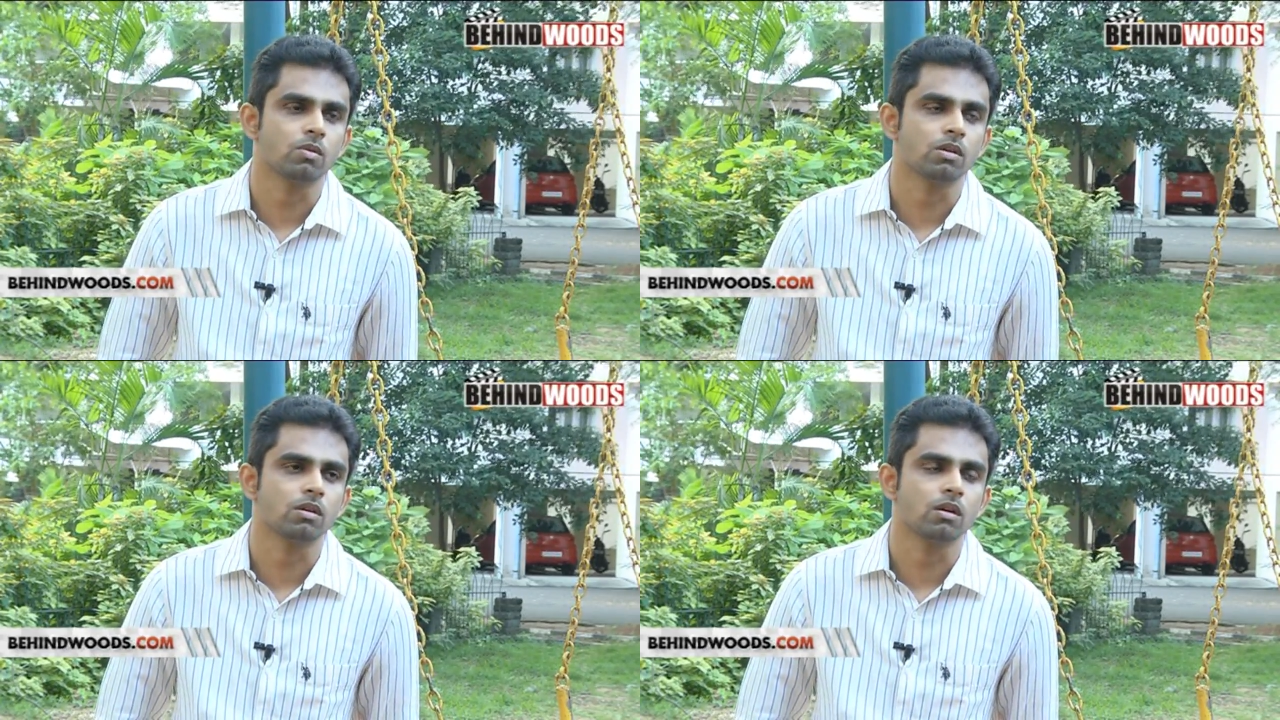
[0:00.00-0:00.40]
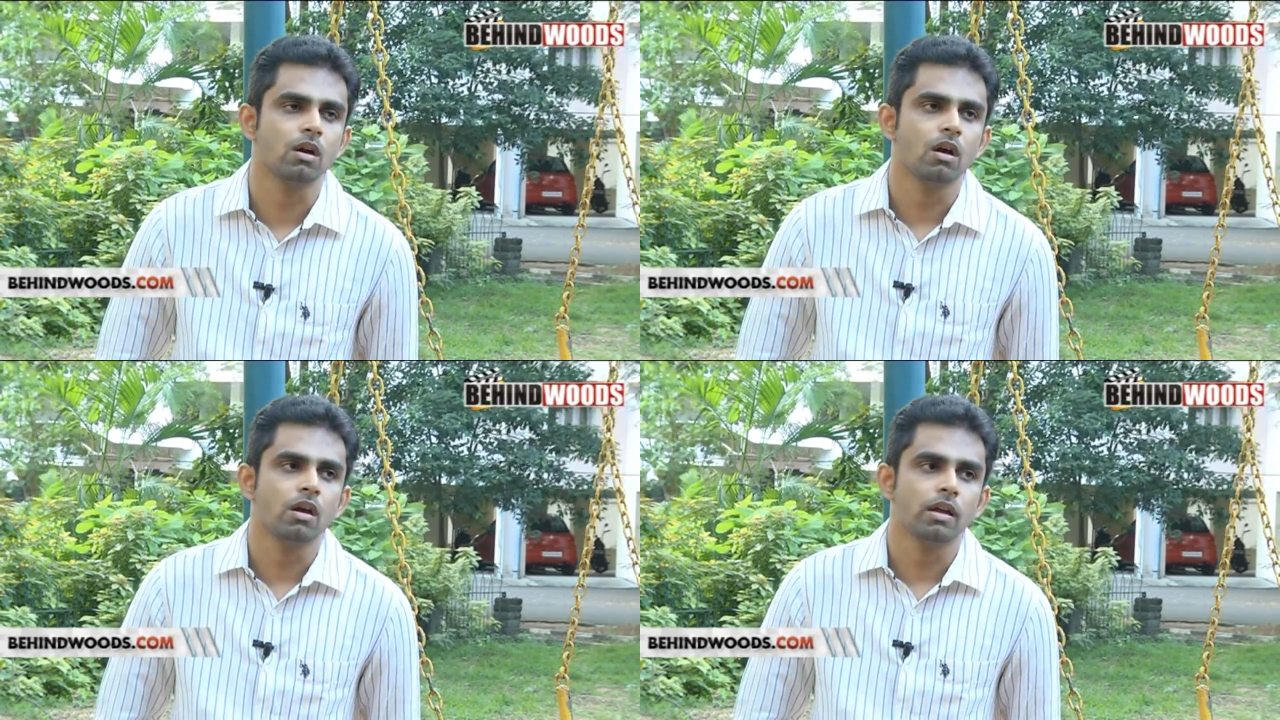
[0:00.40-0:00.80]
ஒரு
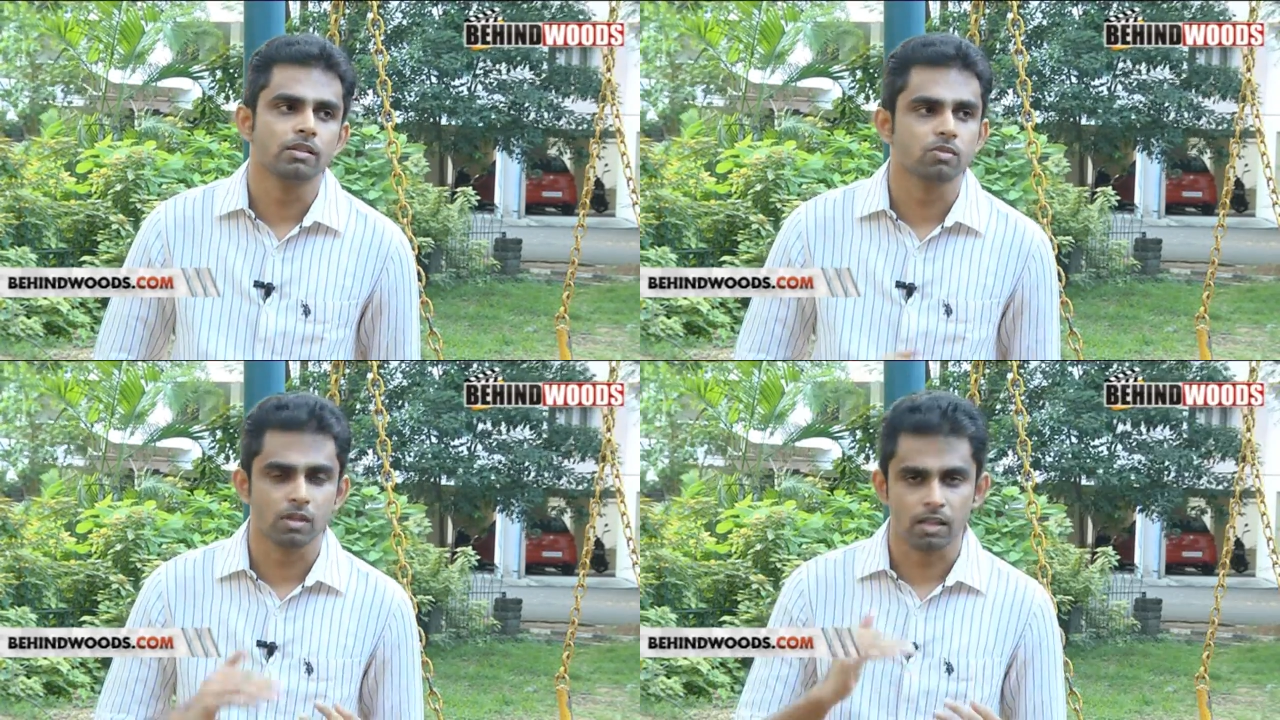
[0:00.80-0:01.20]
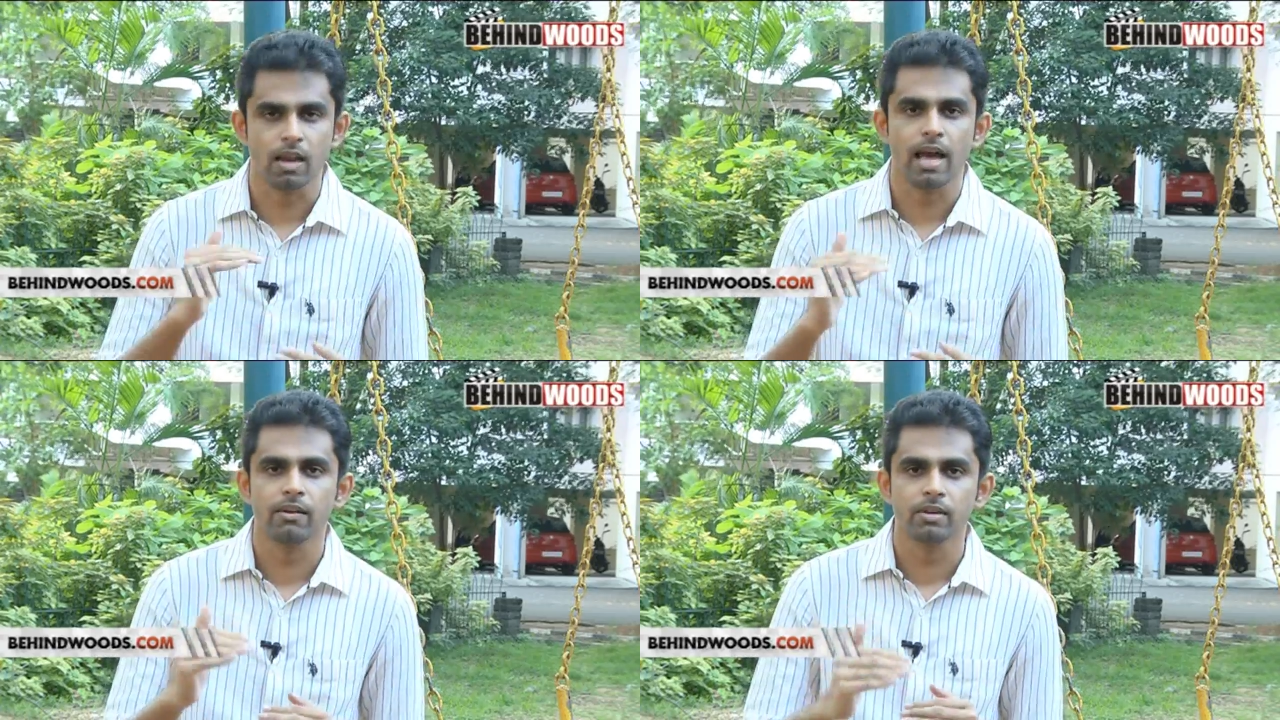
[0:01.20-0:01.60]
என்ன சொல்கிறது
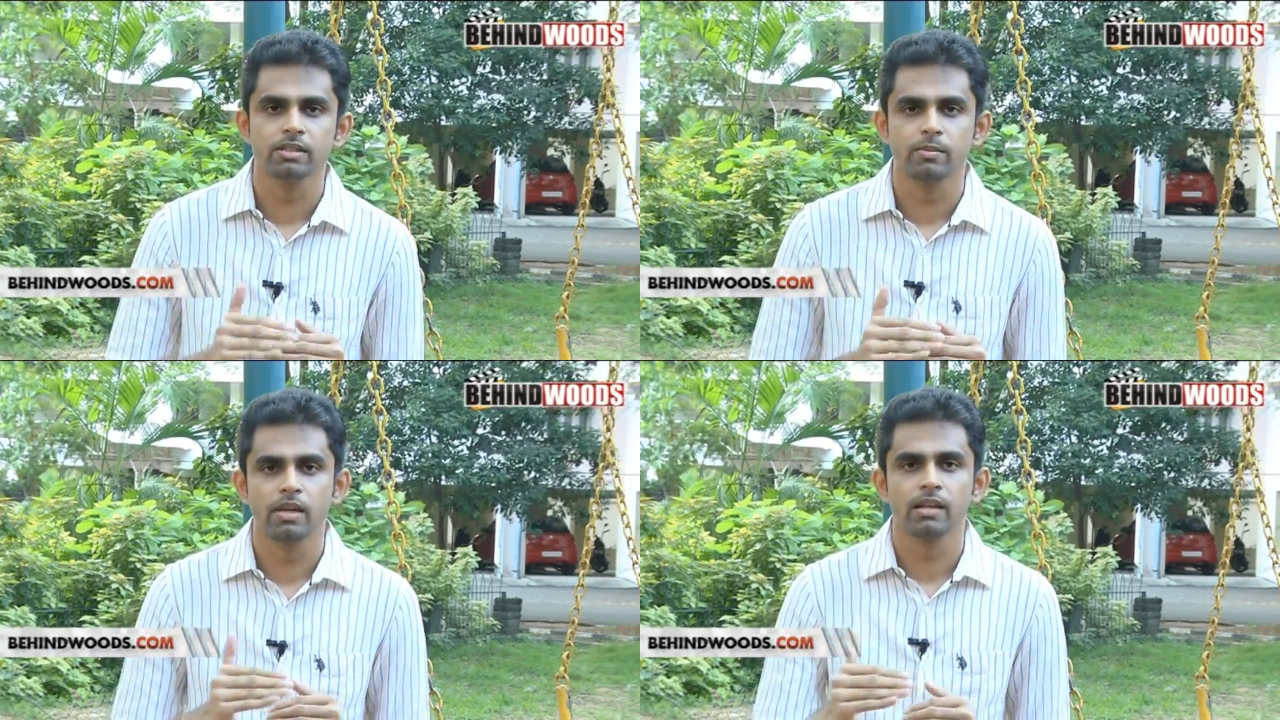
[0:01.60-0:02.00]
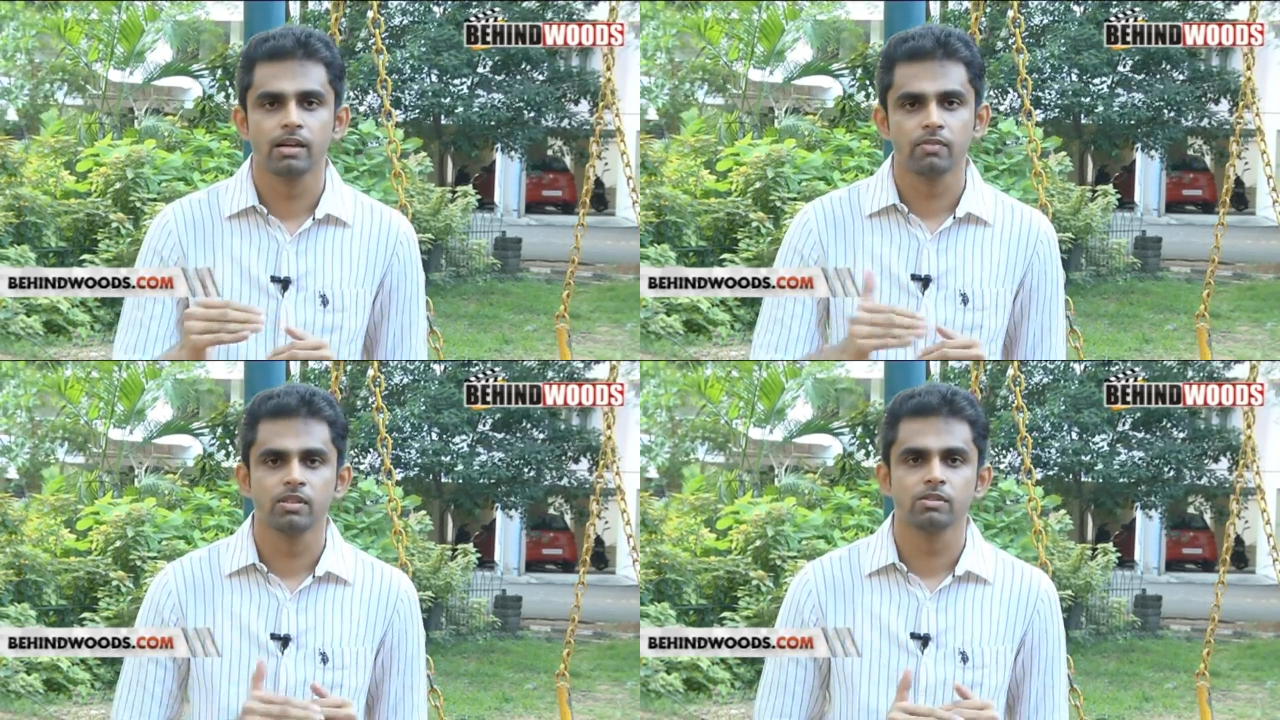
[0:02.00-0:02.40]
லாங்குவேஜ் அப்படிங்கிற
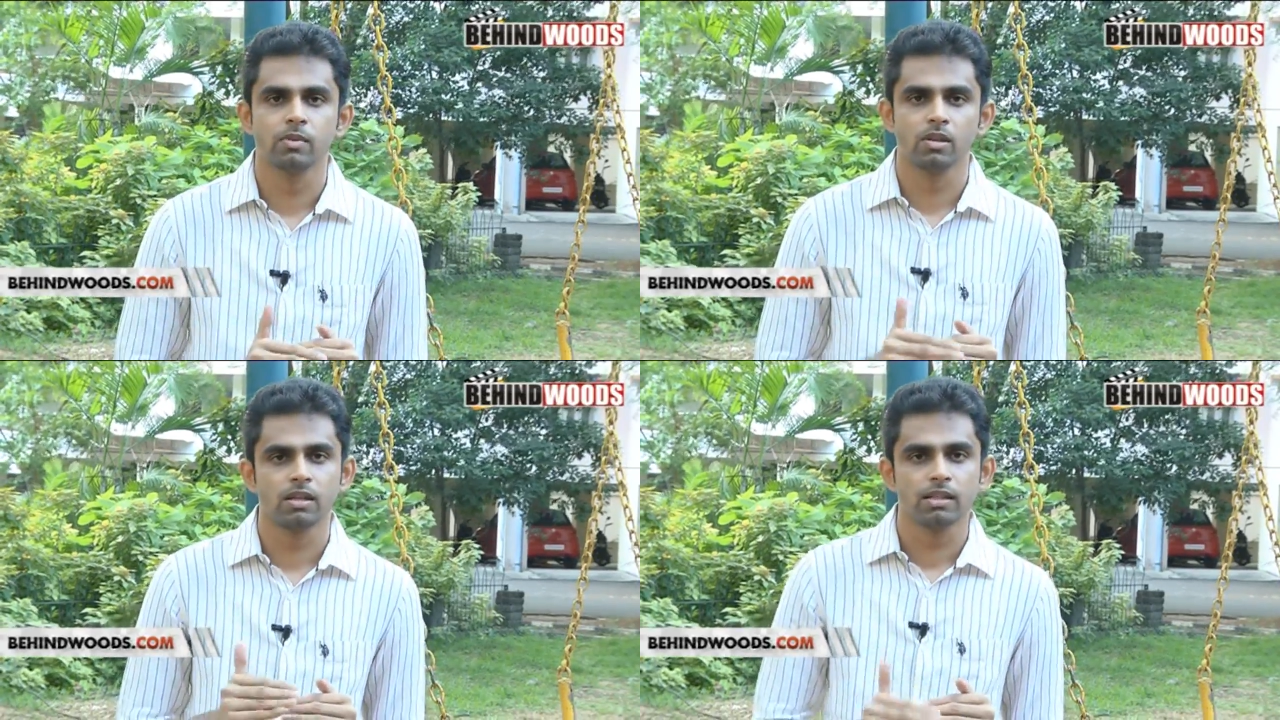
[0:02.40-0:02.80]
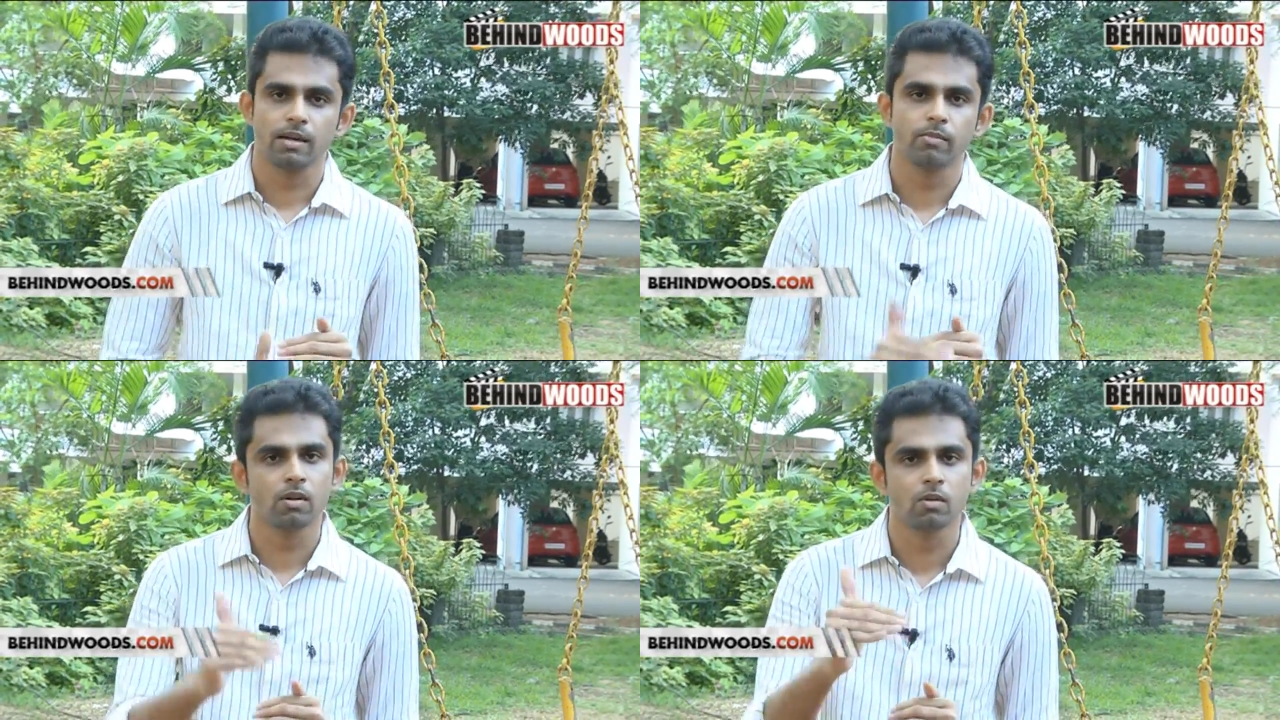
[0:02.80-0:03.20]
டிஃப்ரென்ஸ் மட்டும்தான்
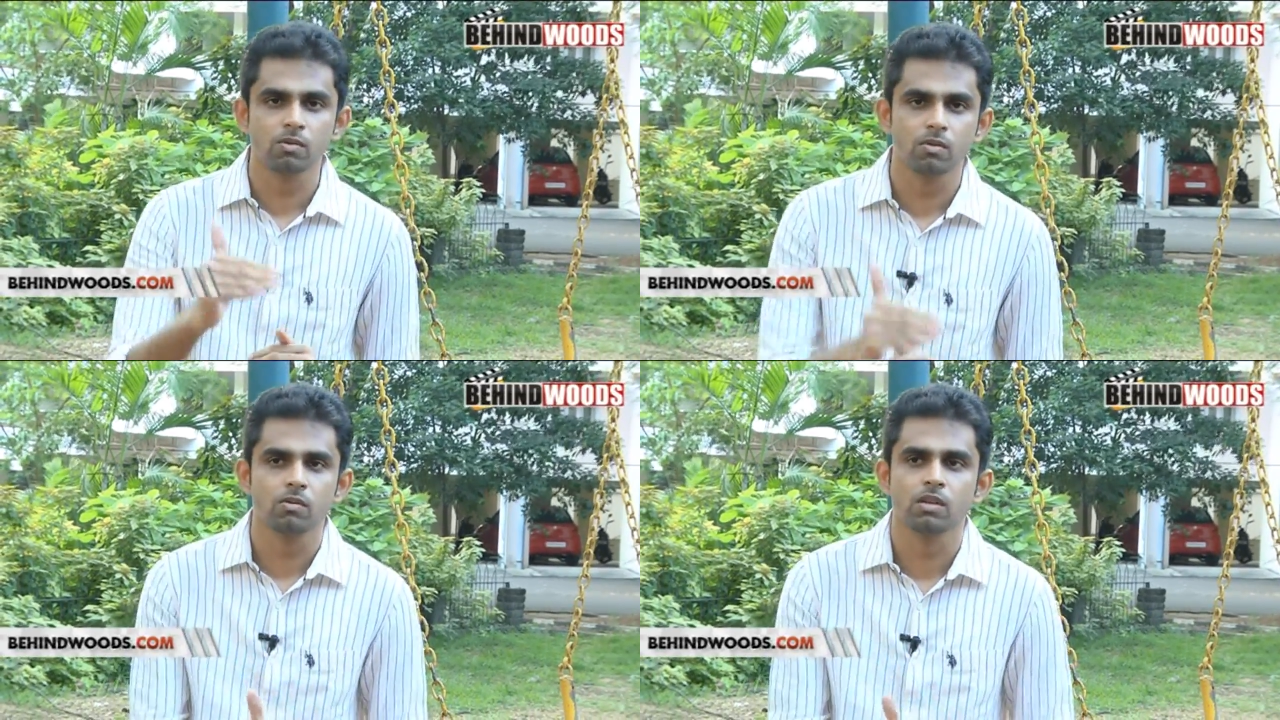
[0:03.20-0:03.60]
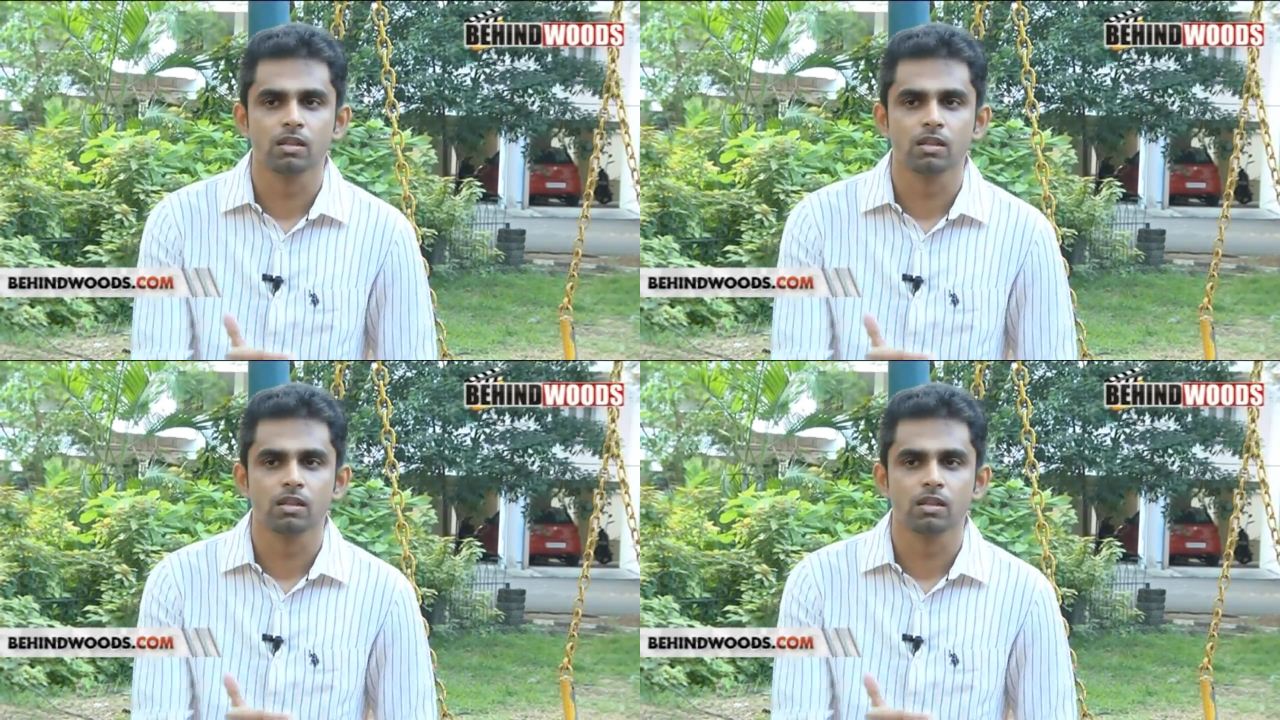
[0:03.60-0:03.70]
தமிழுக்கும்